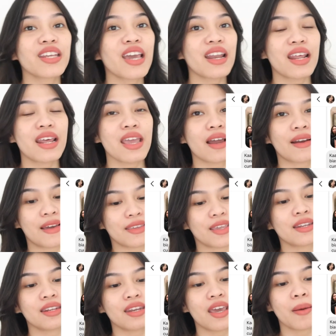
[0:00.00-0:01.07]
ini ada yang
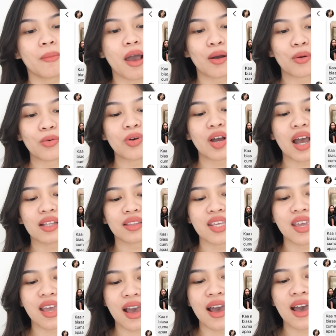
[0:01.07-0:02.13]
nanya di DM aku ke
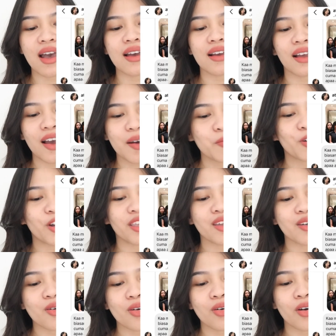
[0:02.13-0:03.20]
Atika kak mau
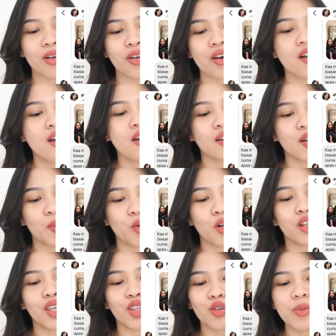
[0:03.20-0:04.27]
nanya dong kalau ke
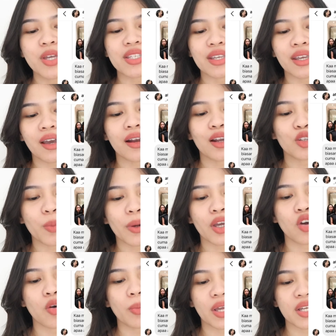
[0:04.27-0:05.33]
mall gitu biasanya Kak tuh pakai
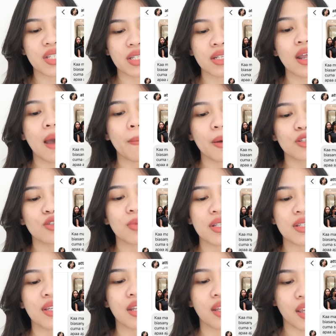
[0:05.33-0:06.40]
complexion apa
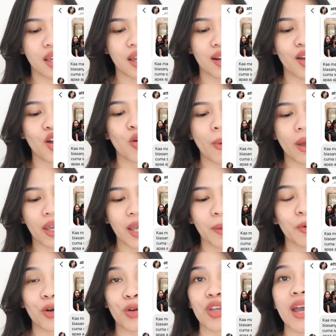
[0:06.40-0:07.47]
cuman skincare kalau
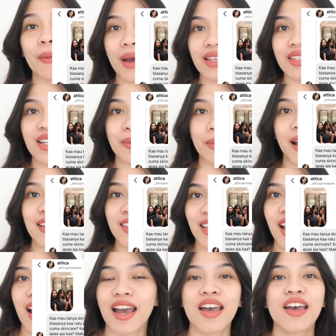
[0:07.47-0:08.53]
pakai produknya apa aja makasih
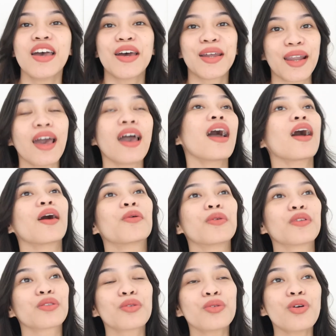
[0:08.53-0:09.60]
Kak nah
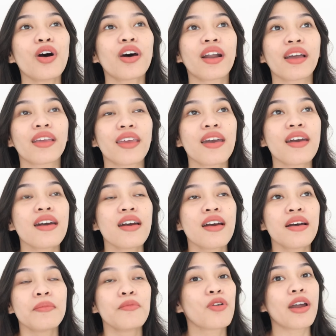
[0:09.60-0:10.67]
aku itu orangnya
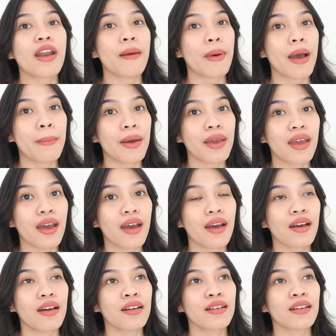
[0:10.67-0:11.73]
bukan apa-apa
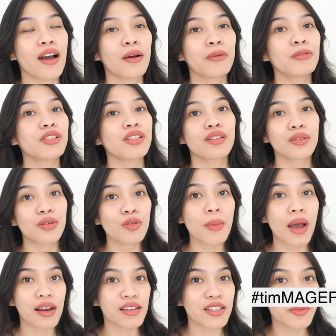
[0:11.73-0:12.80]
ya eh, aku cenderung
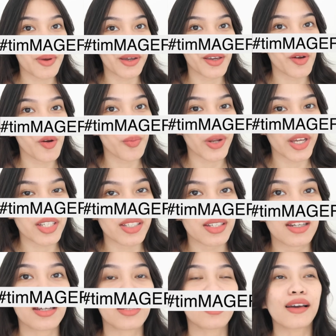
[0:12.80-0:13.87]
malas pakai
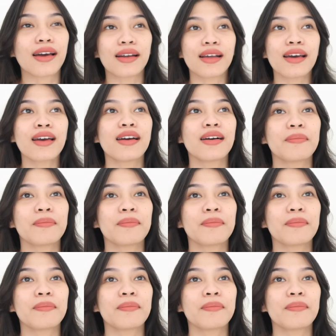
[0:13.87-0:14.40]
complexion karena